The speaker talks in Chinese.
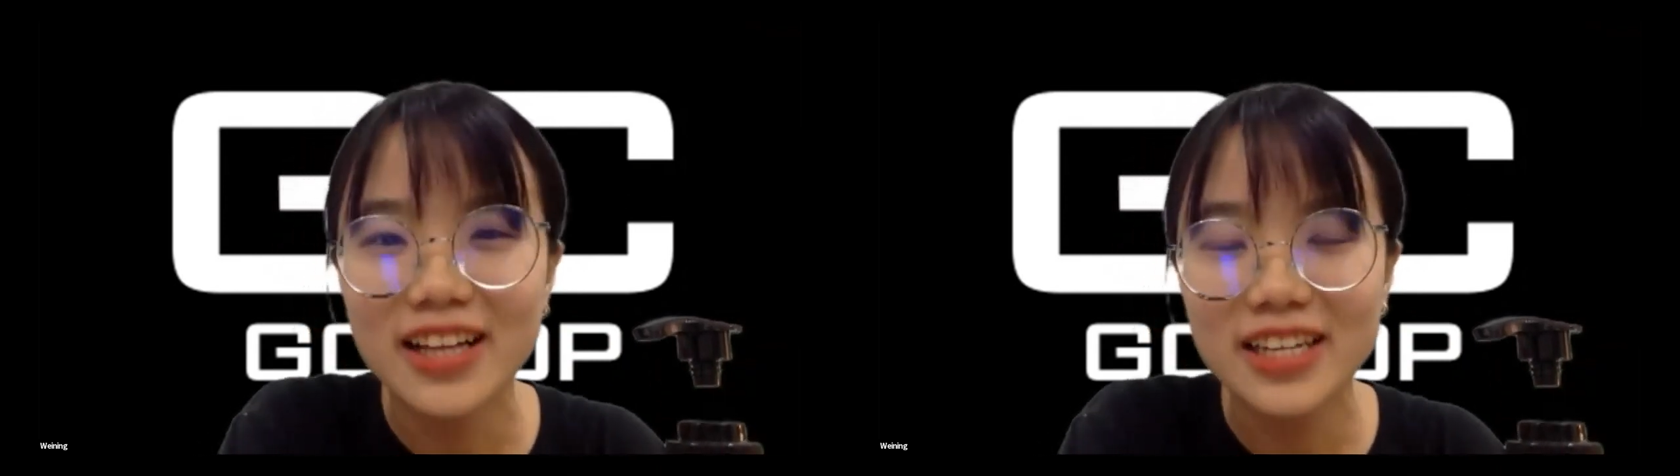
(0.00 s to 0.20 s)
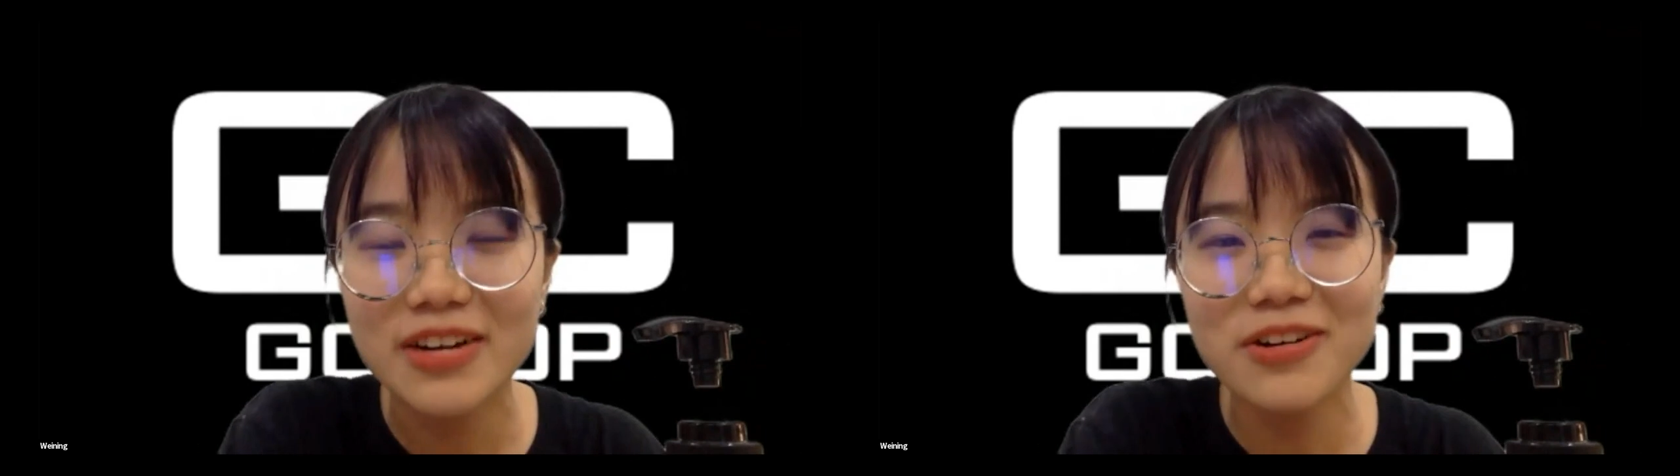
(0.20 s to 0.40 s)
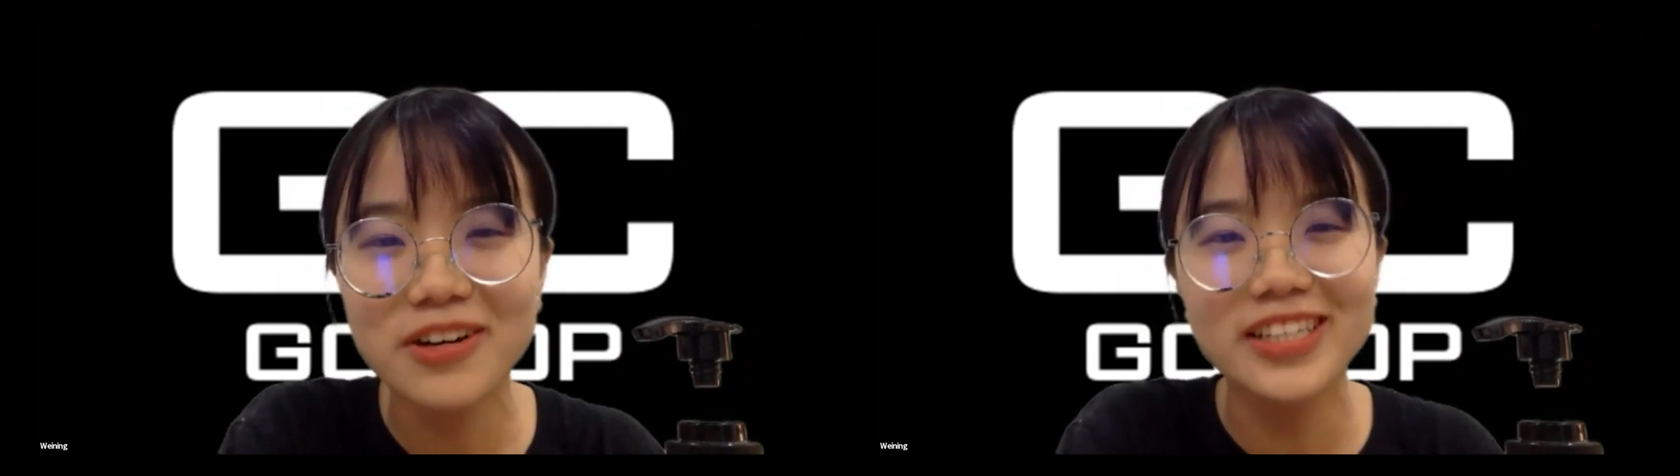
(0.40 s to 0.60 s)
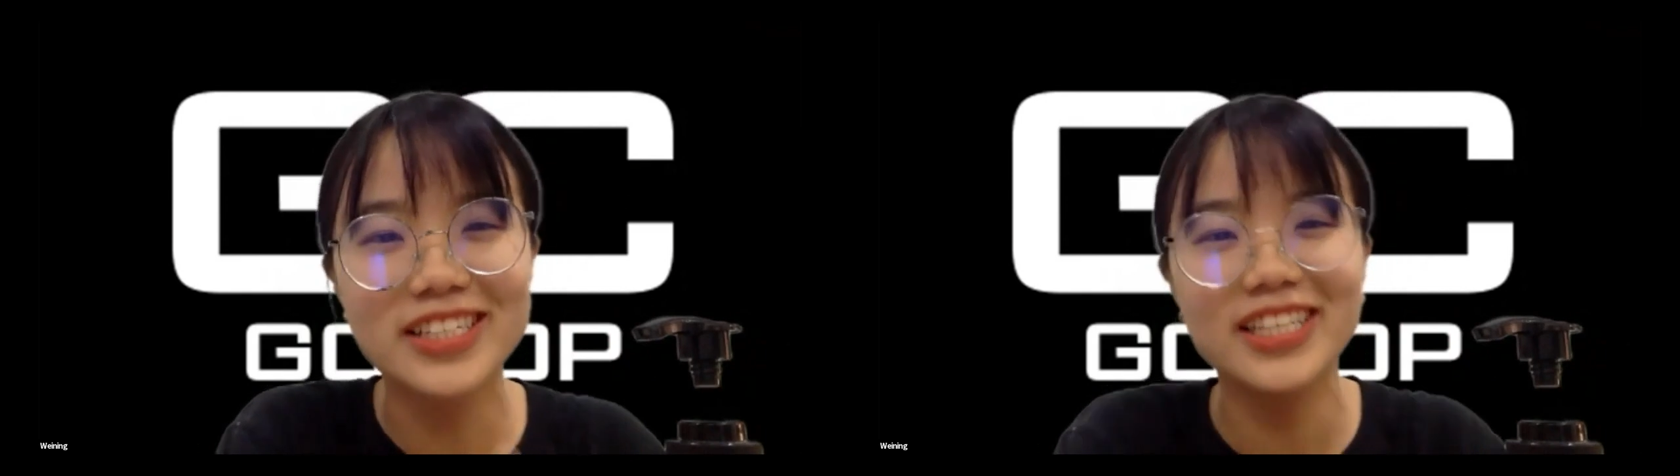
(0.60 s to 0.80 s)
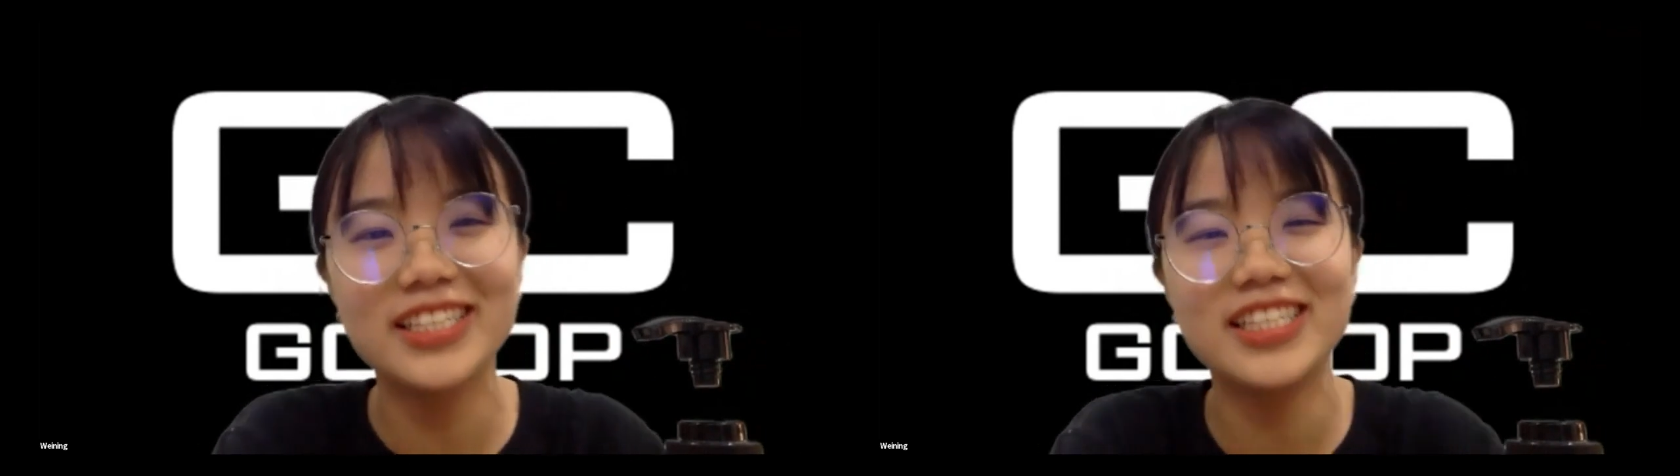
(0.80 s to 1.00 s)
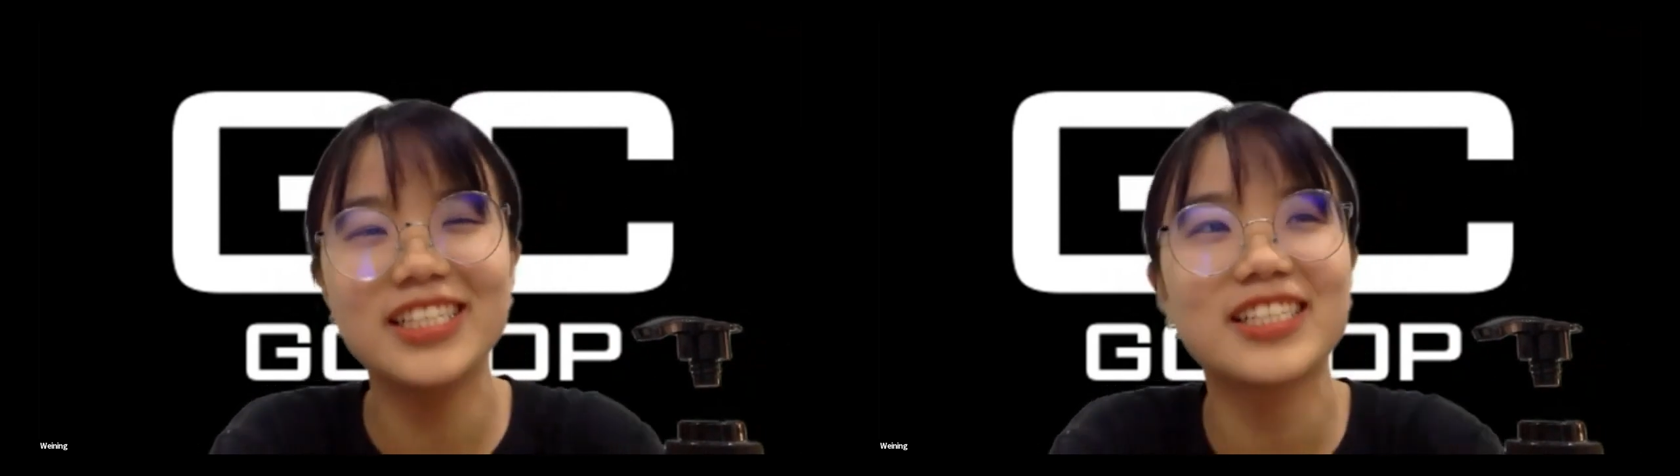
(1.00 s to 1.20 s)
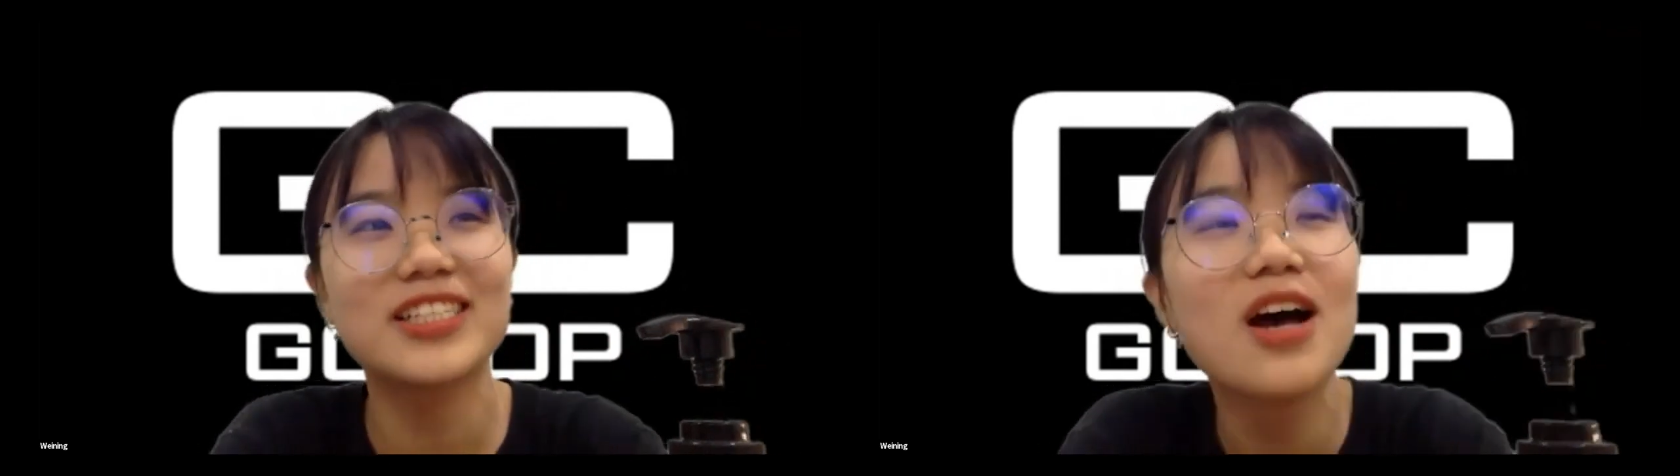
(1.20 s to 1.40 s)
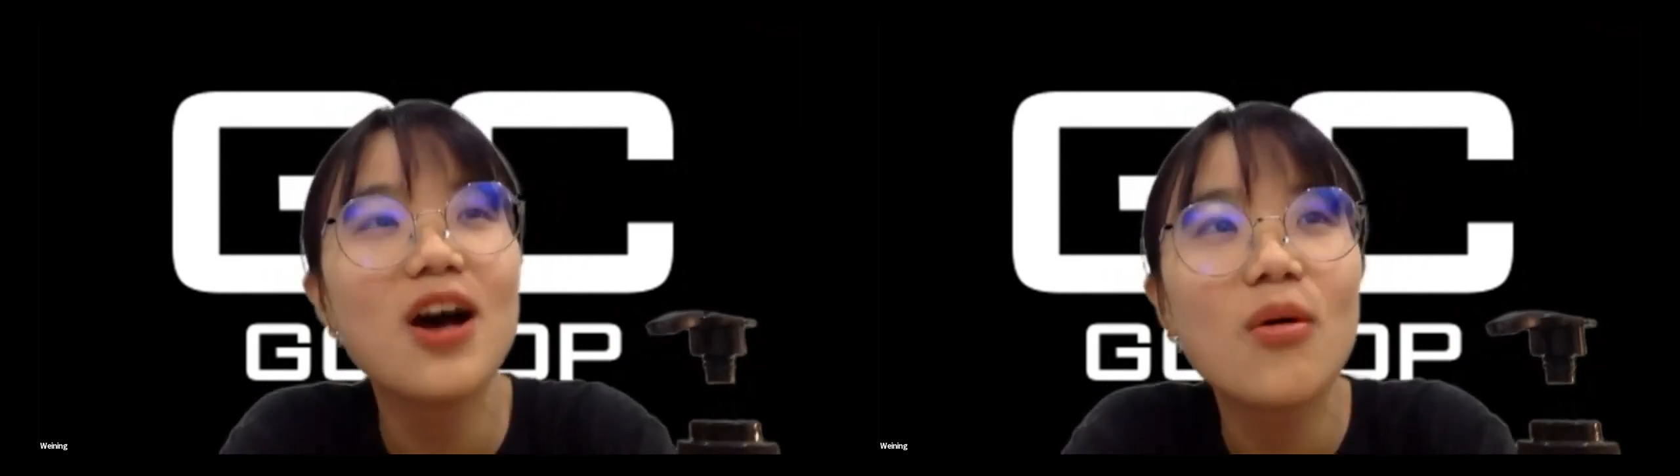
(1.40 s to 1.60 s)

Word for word: 结果很神奇的是，